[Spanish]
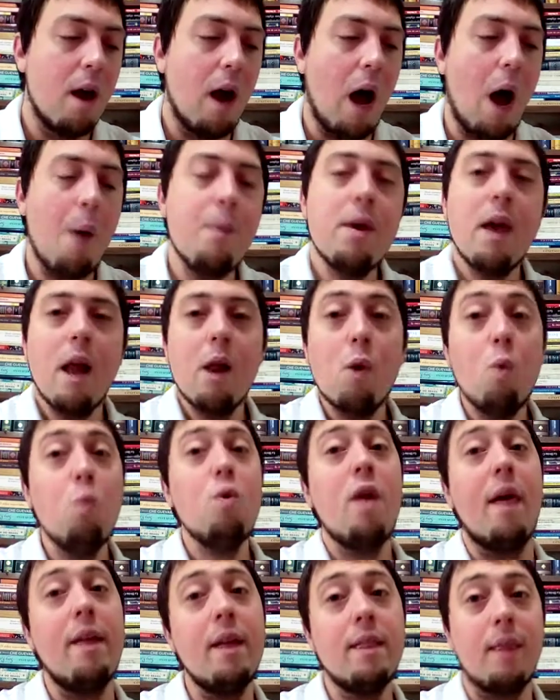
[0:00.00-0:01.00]
había
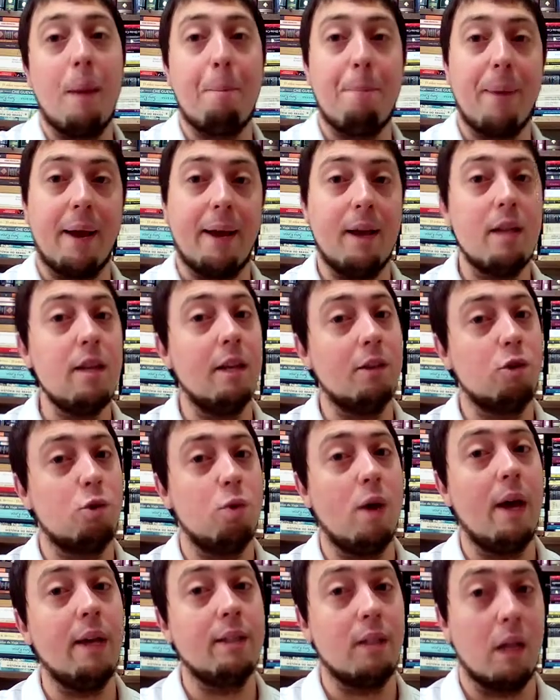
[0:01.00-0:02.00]
algunas de estas pequeñas
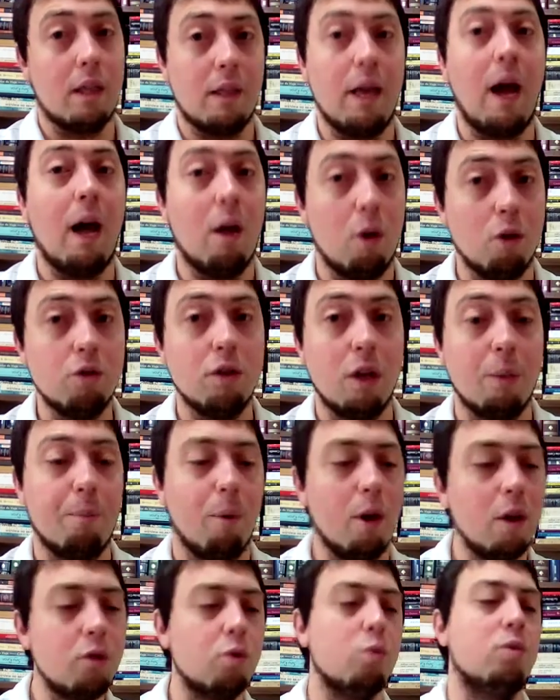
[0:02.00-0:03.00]
ciudades-estados, y
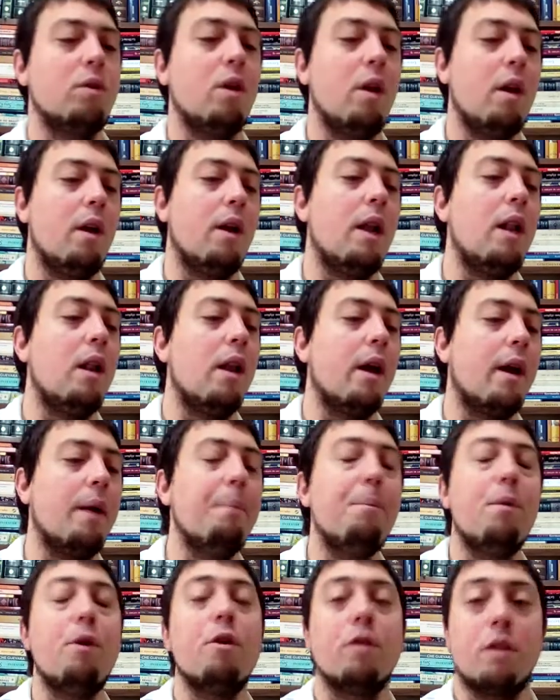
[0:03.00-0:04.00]
por eso usé el
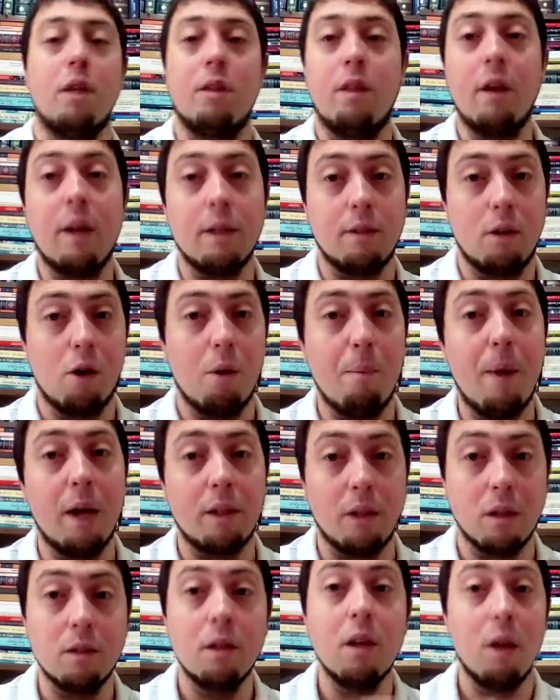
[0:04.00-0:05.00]
ejemplo de los aztecas y los mayas,